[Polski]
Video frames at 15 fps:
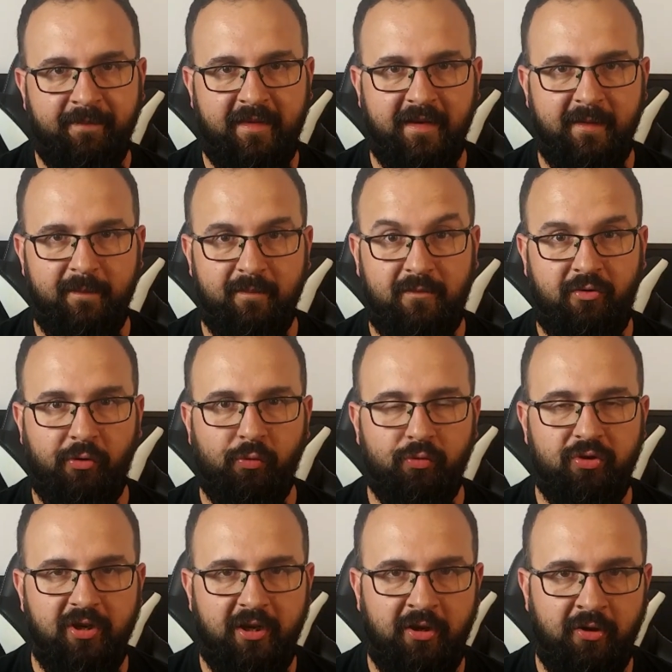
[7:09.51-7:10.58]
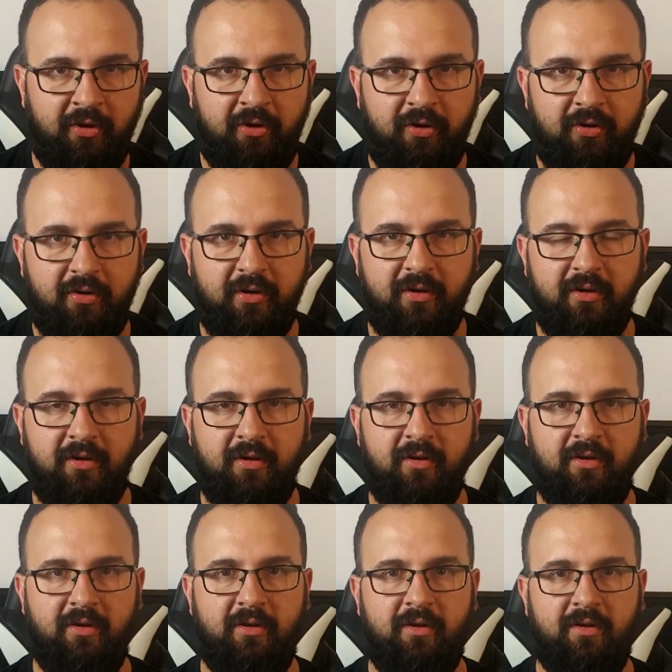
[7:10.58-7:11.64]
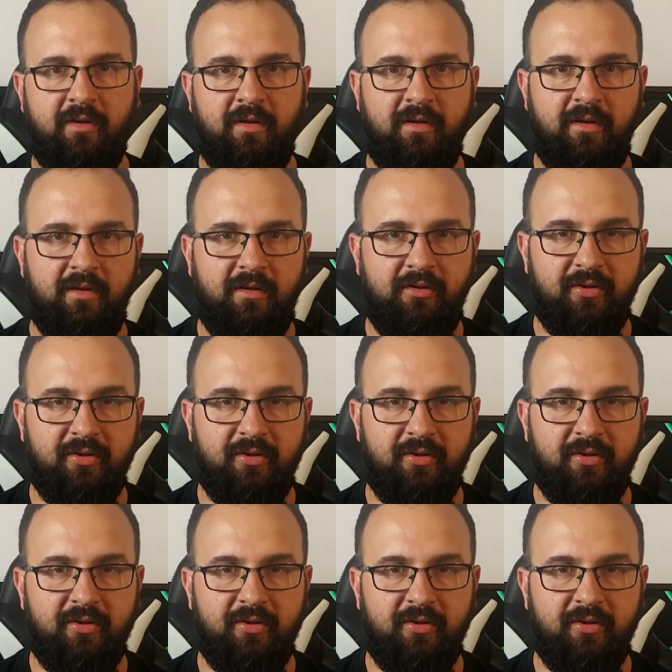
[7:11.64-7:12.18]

tym trudniej o e,